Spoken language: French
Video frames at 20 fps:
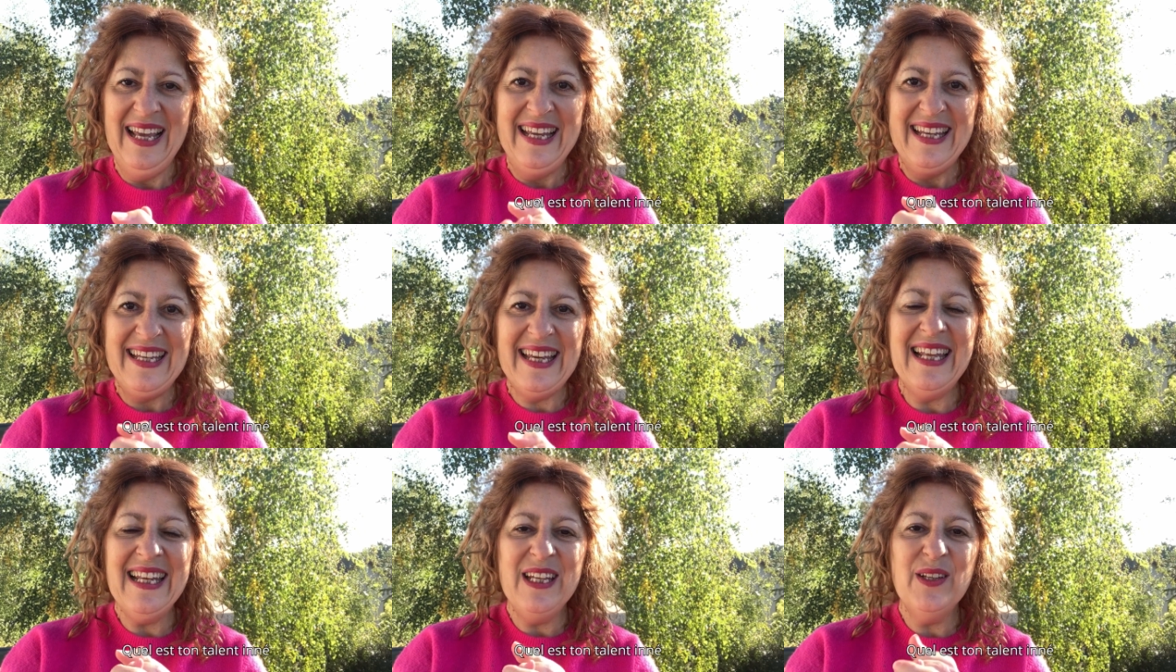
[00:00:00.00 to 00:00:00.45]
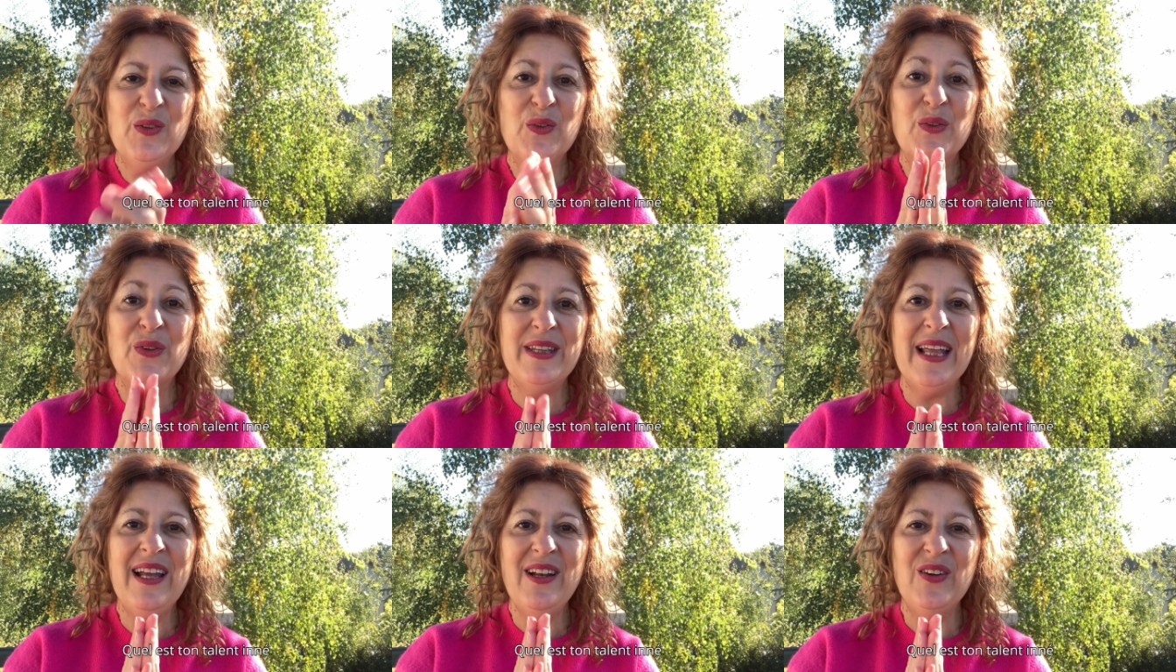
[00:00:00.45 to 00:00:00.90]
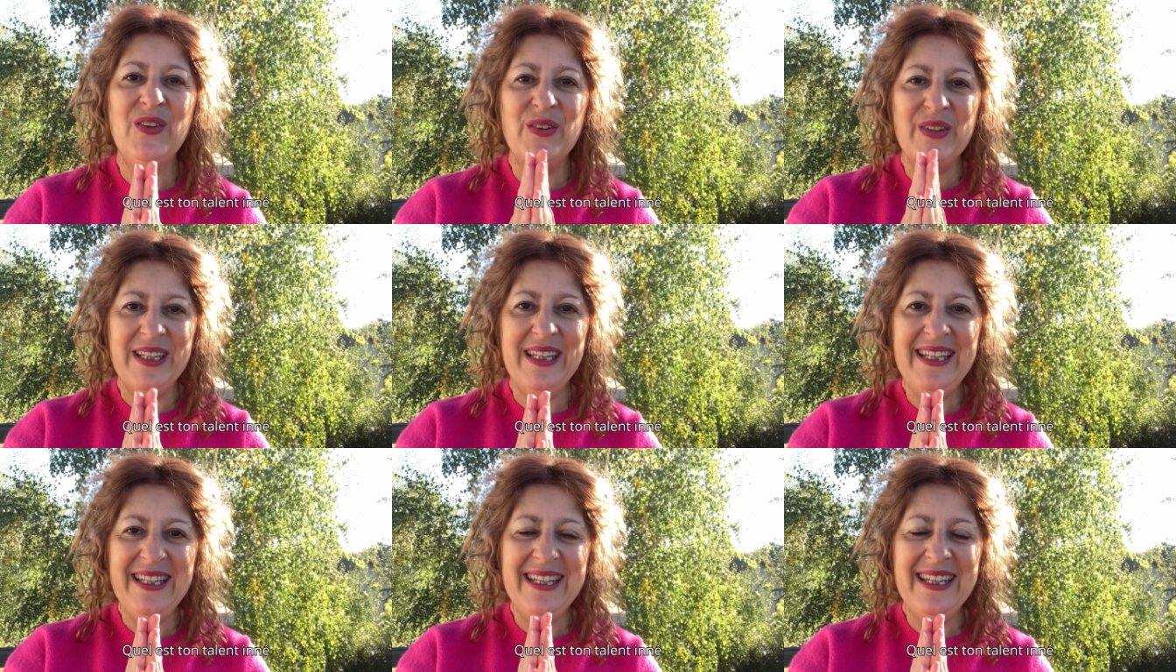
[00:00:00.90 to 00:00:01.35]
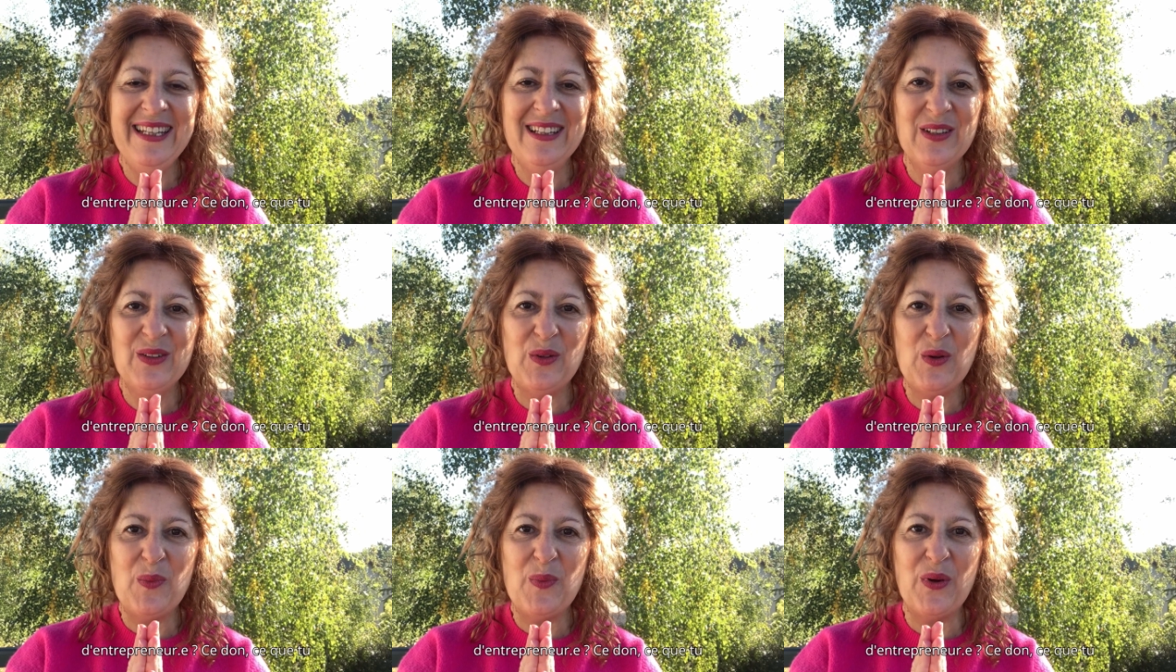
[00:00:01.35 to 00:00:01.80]
Quel est ton talent inné
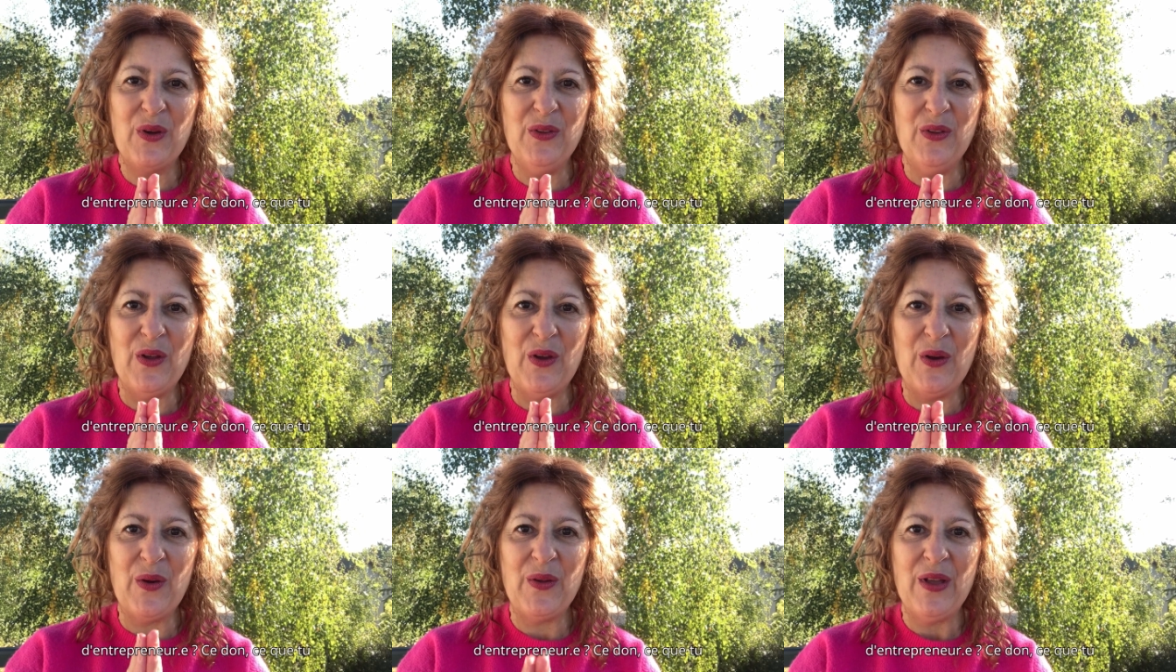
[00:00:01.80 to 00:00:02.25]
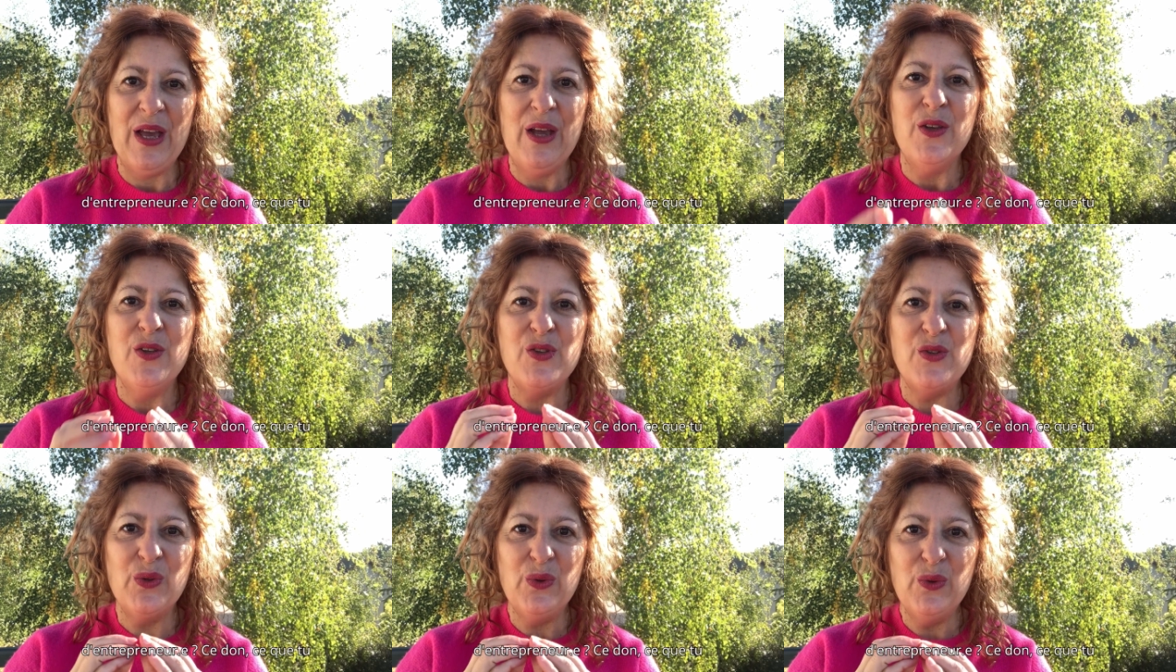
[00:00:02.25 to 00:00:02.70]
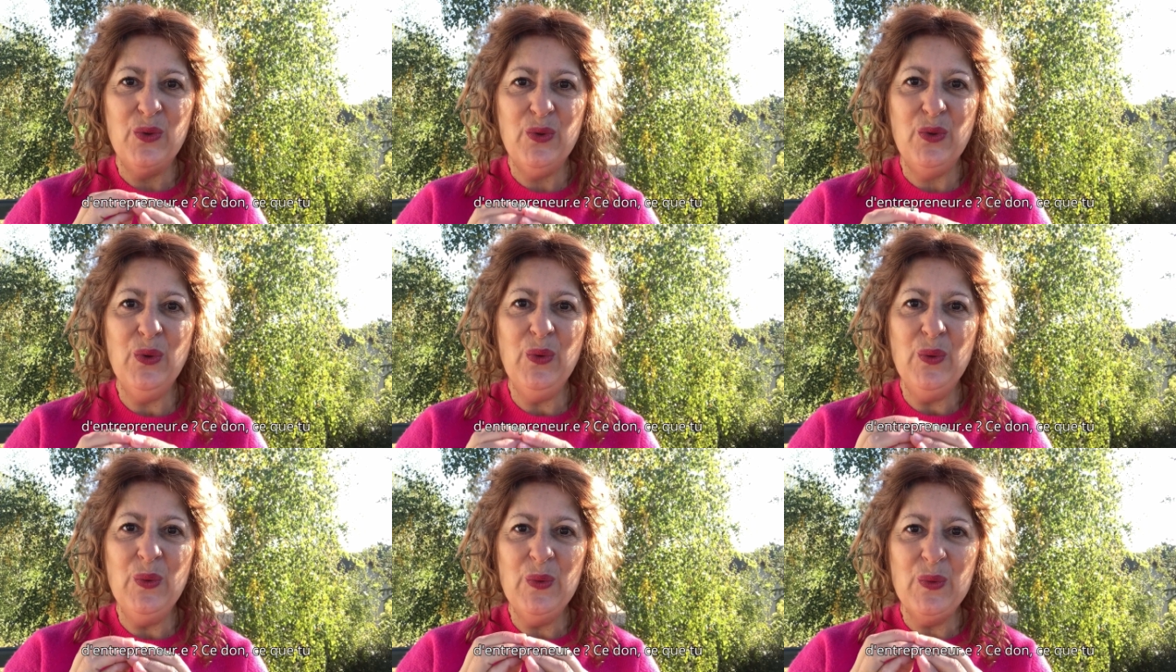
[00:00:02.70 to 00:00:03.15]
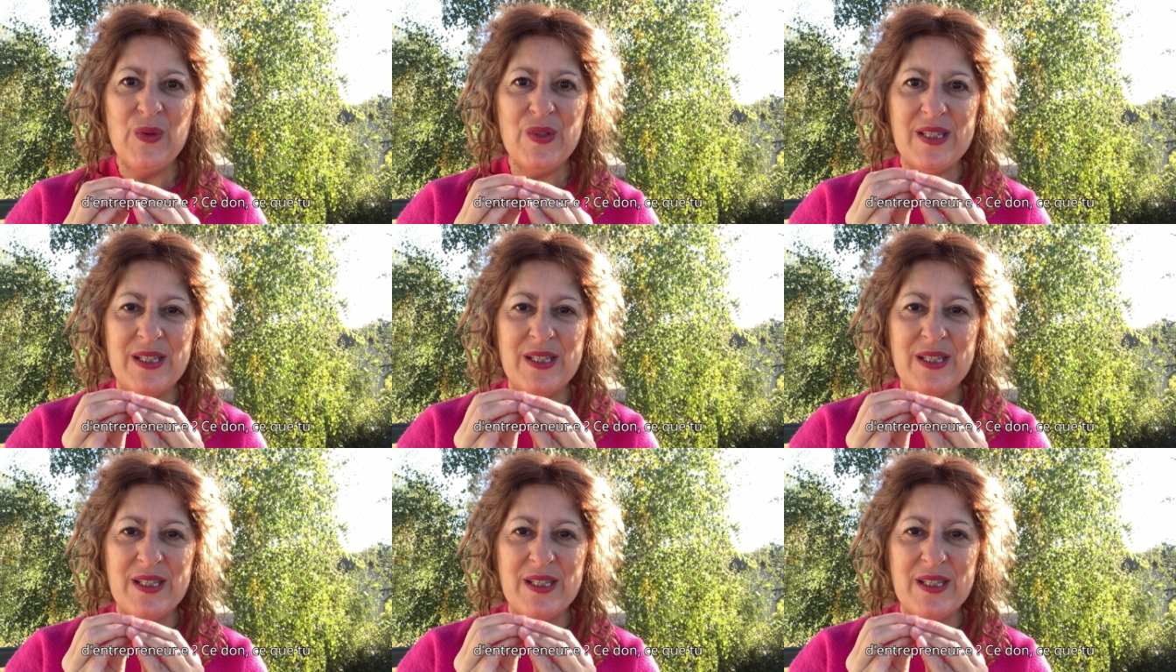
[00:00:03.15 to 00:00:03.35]
d'entrepreneur Ce don,